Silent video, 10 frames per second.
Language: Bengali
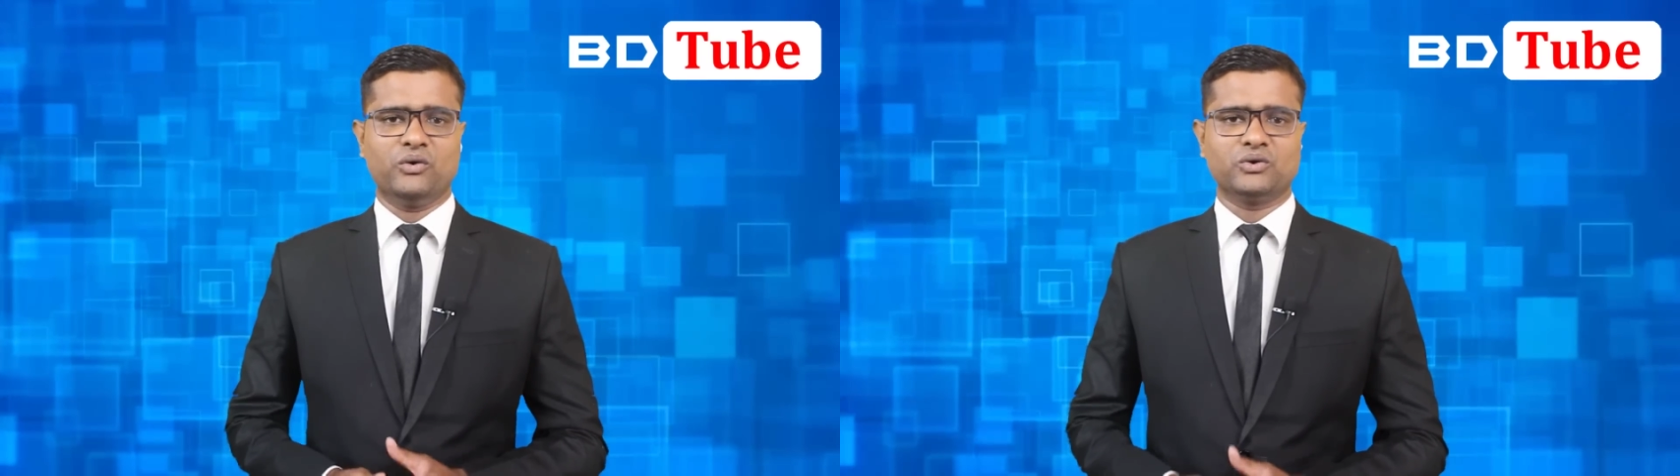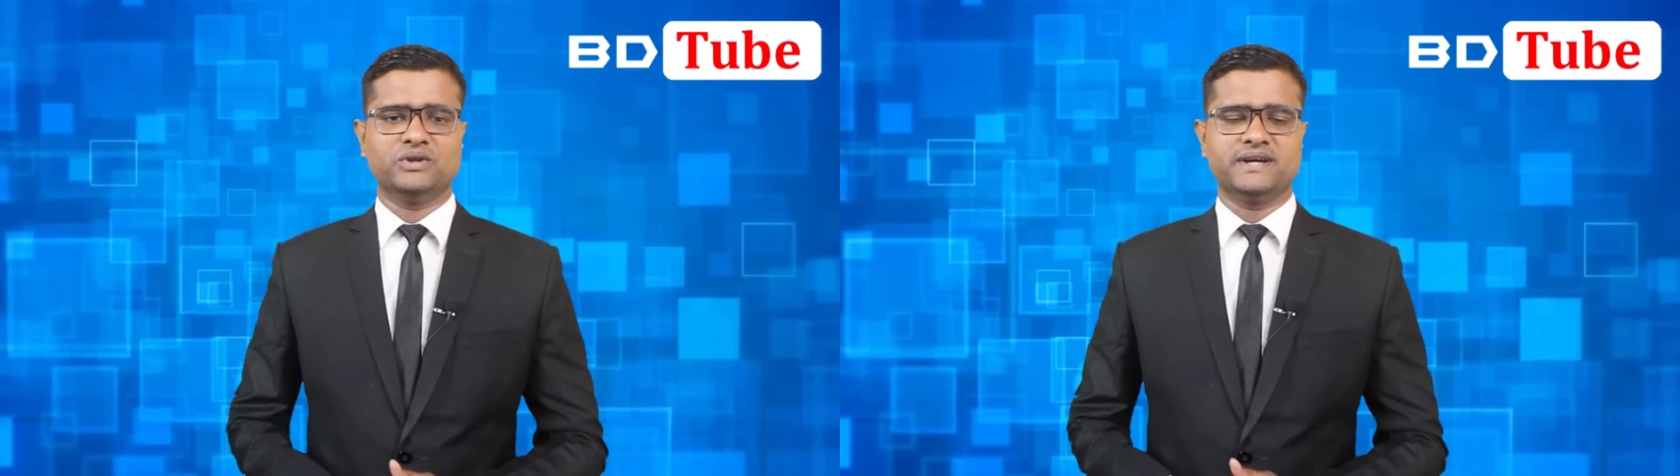
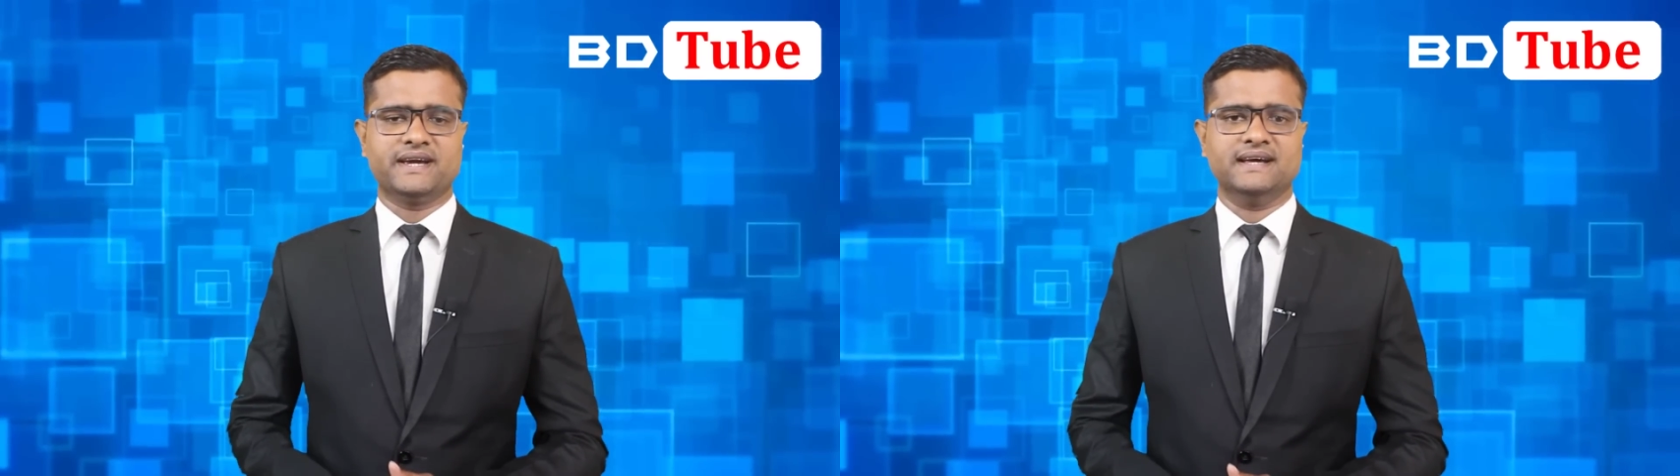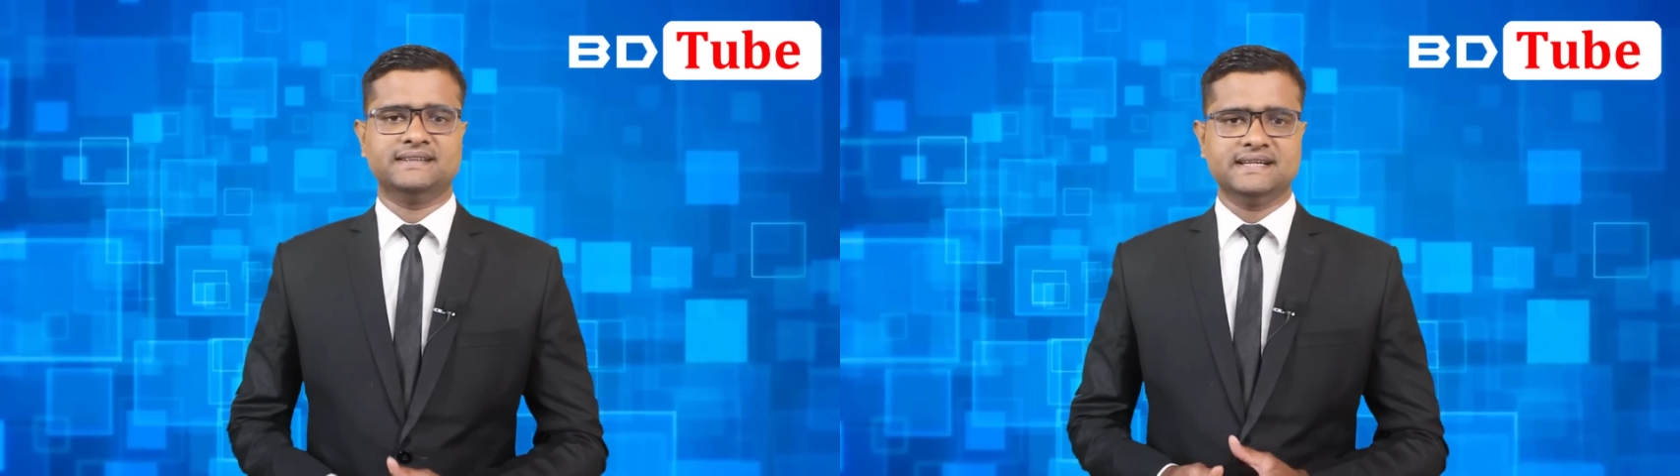
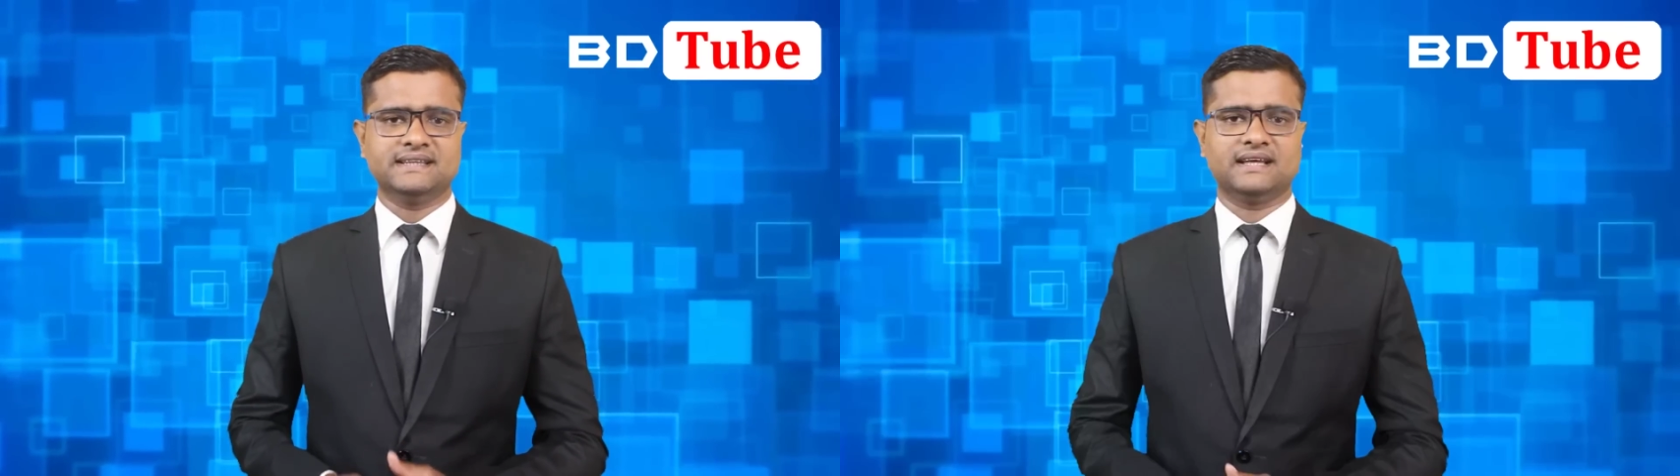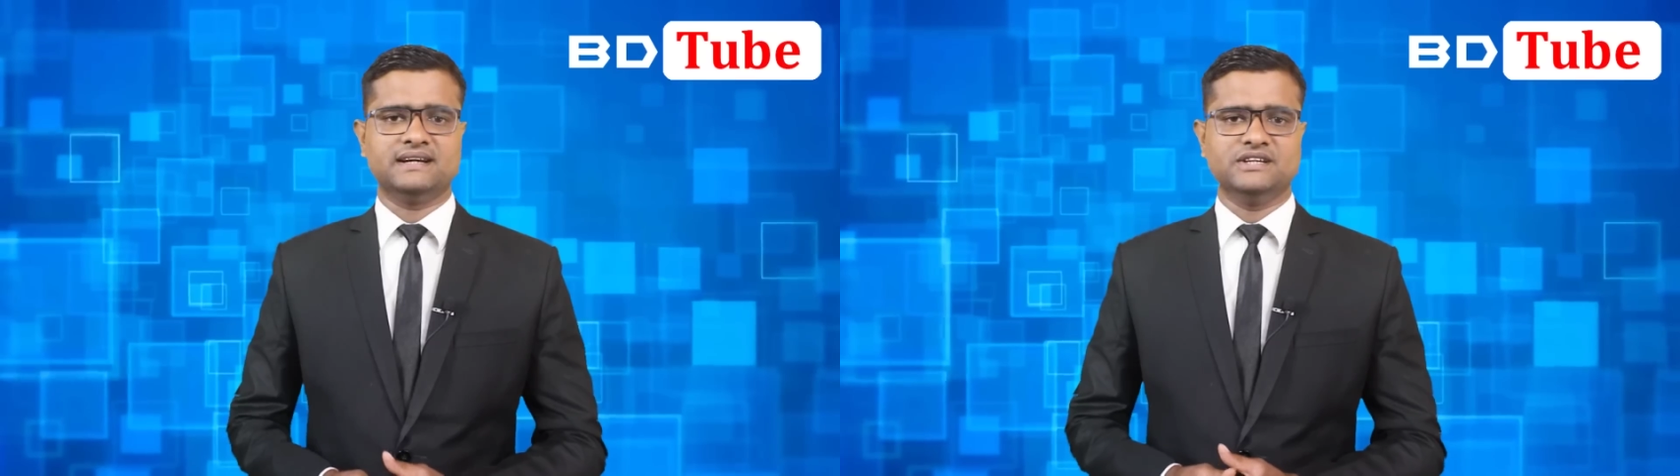অন্যদিকে চীন
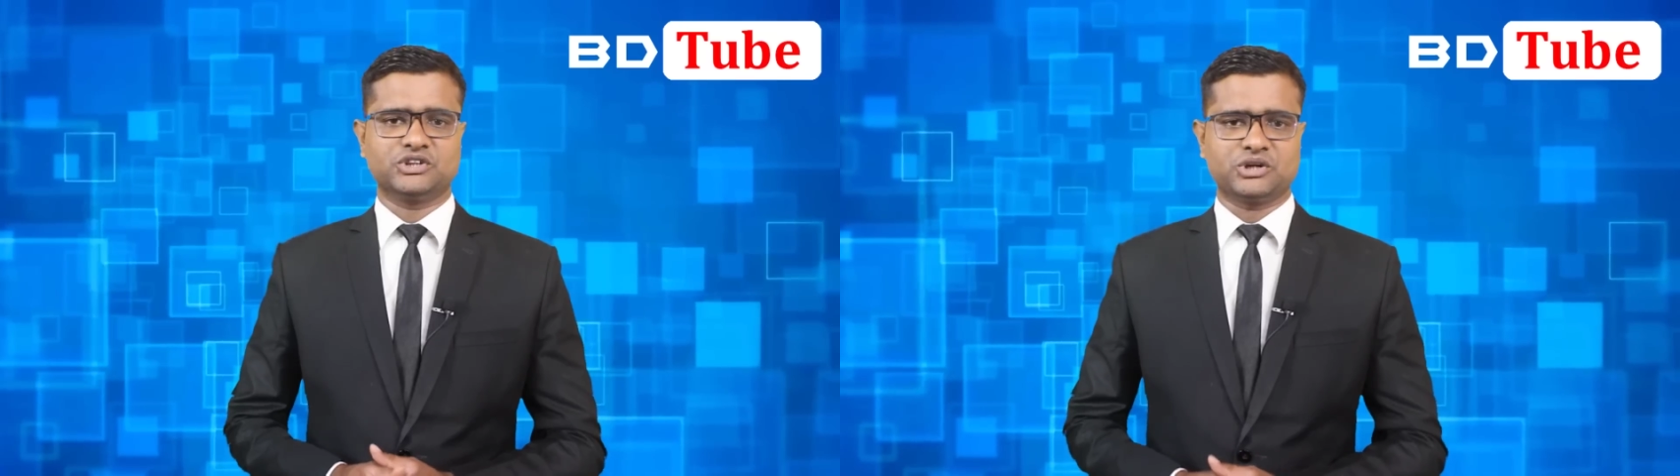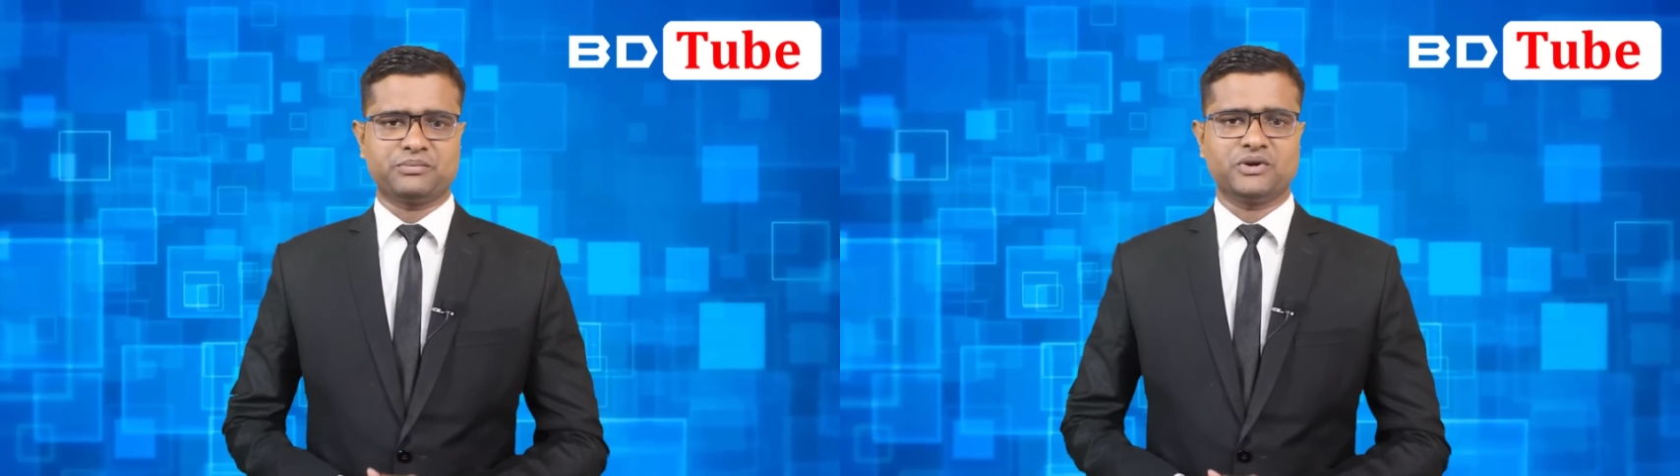তাদের
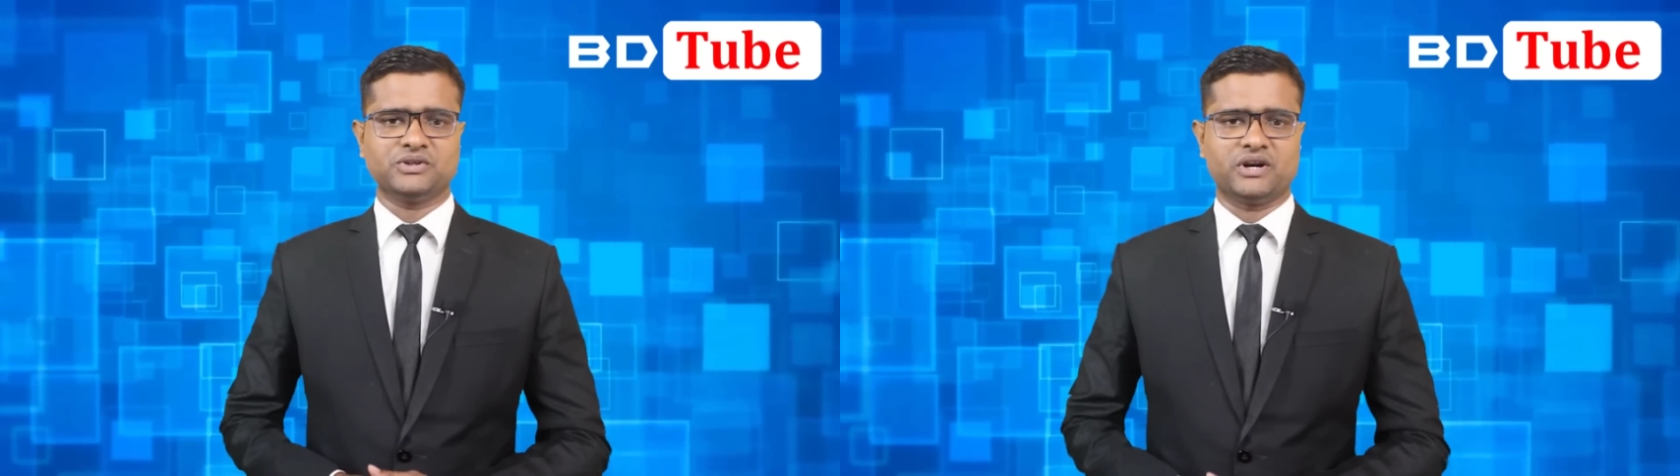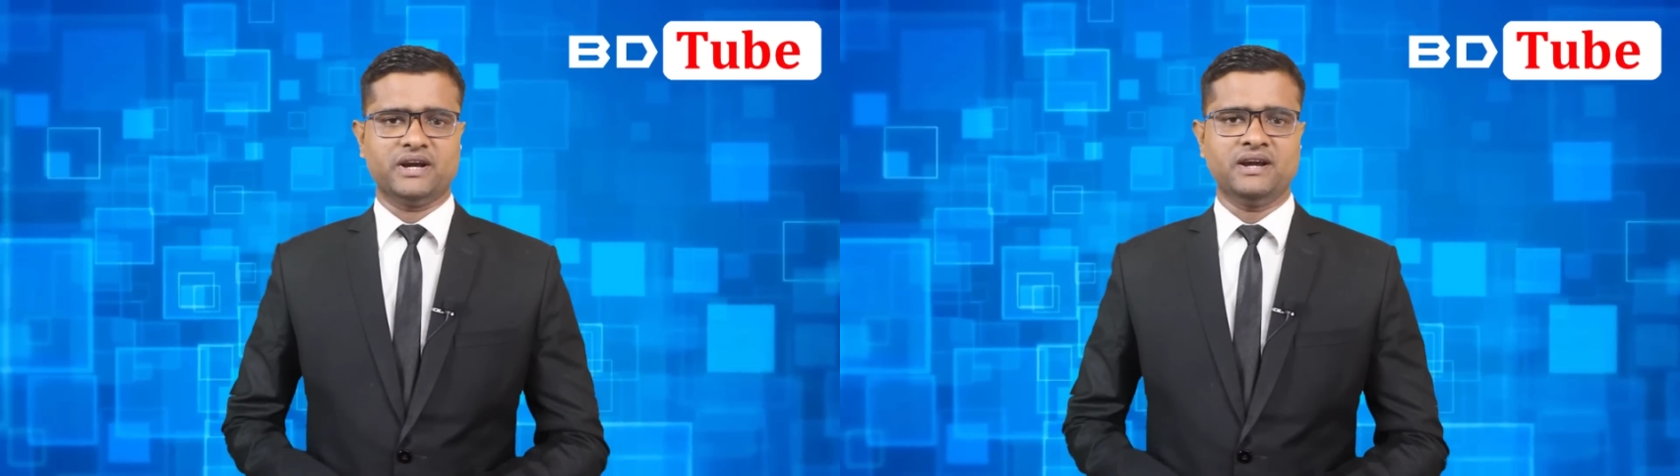নিজস্ব
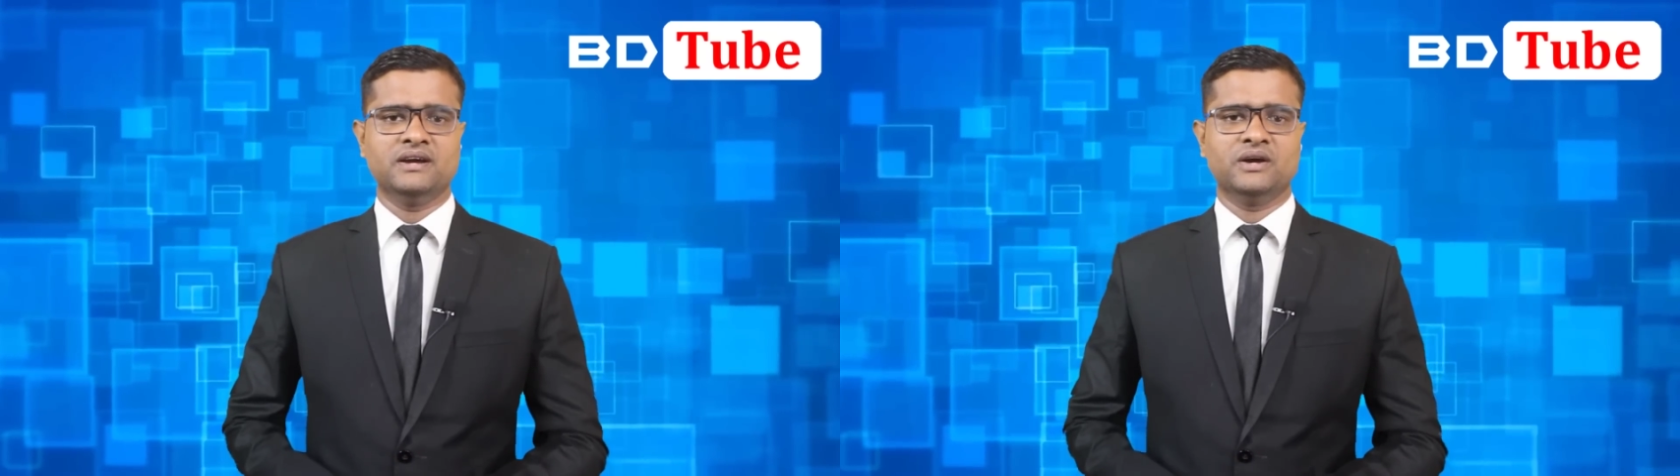প্রয়োজনে